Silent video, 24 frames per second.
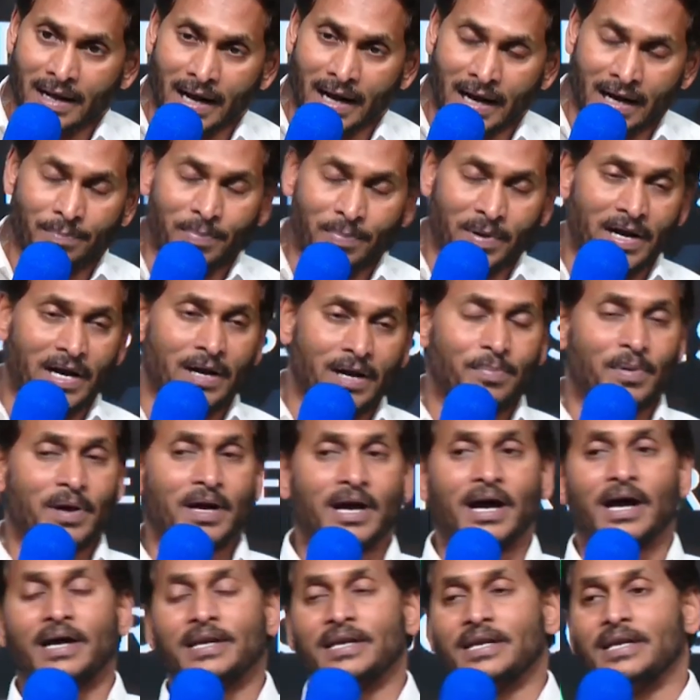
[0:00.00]
గడప గడప
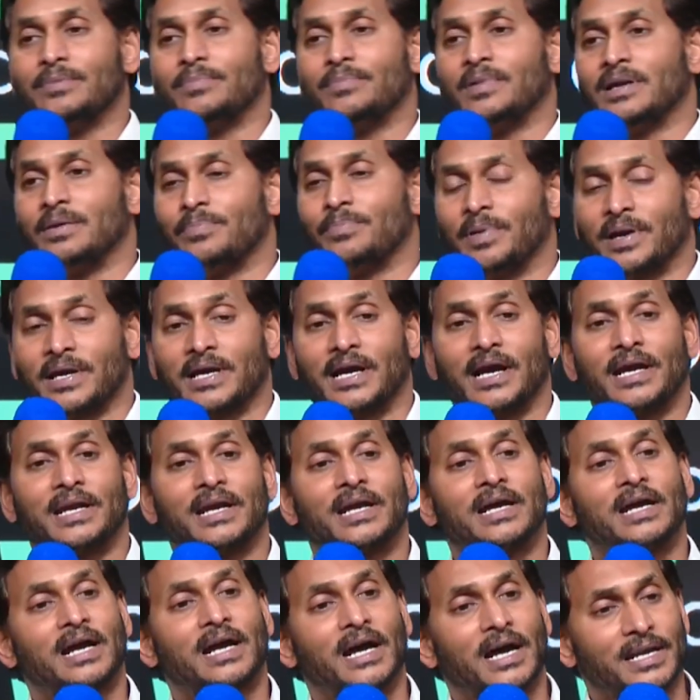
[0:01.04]
కానీ మన
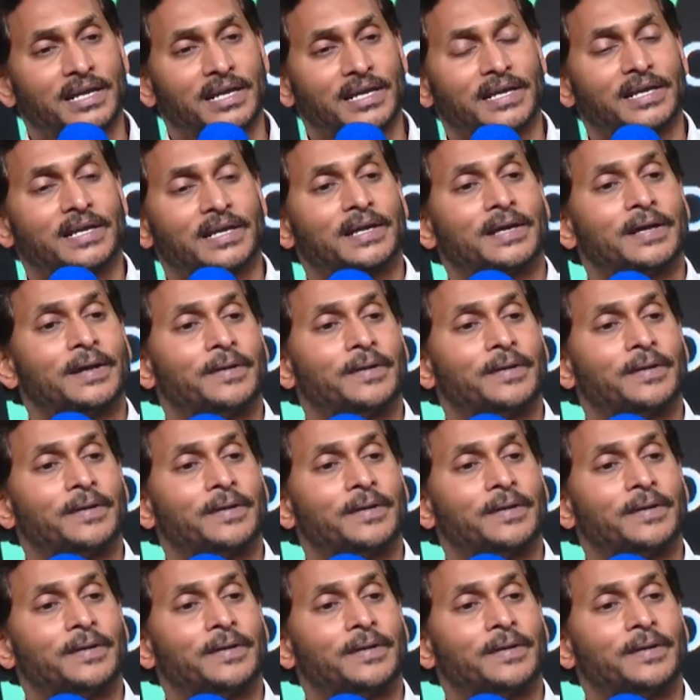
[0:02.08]
ప్రయాణం కానీ